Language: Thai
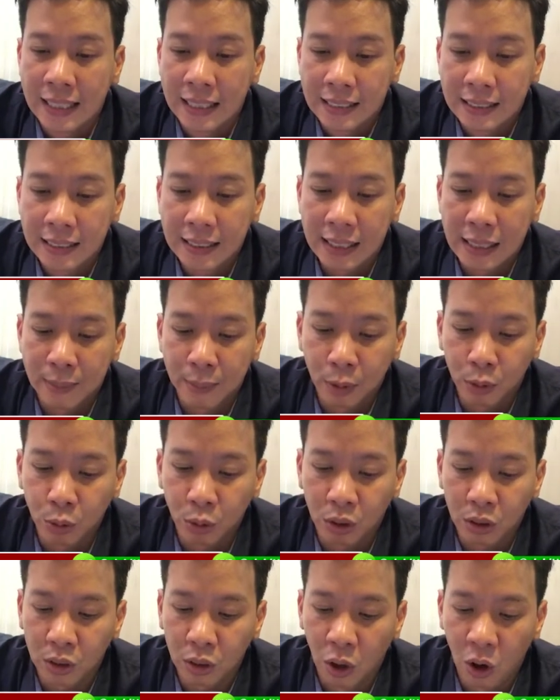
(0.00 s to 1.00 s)
4ประตู
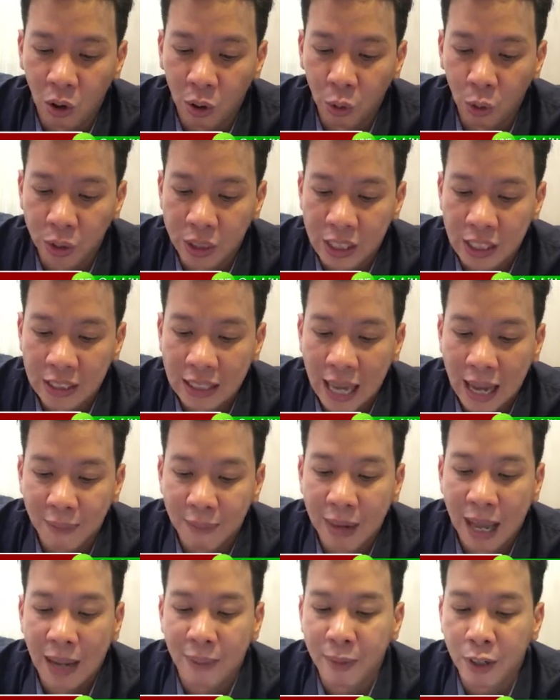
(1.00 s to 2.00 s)
ต่อ2ดยที่ตาม
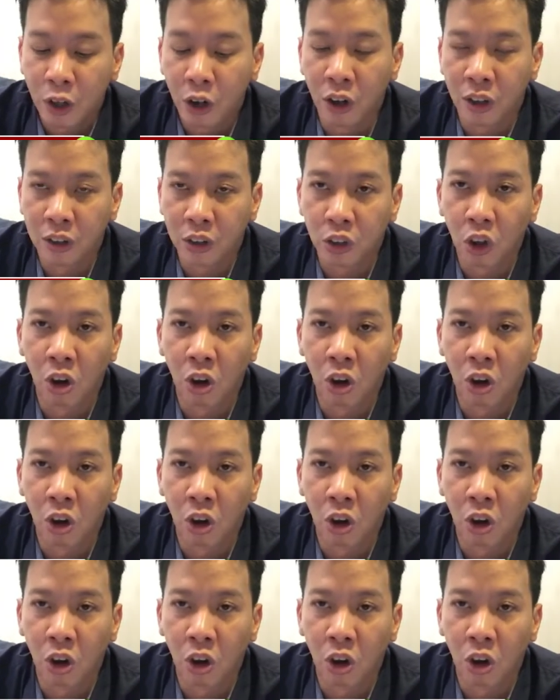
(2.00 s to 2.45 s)
หลังไปก่อน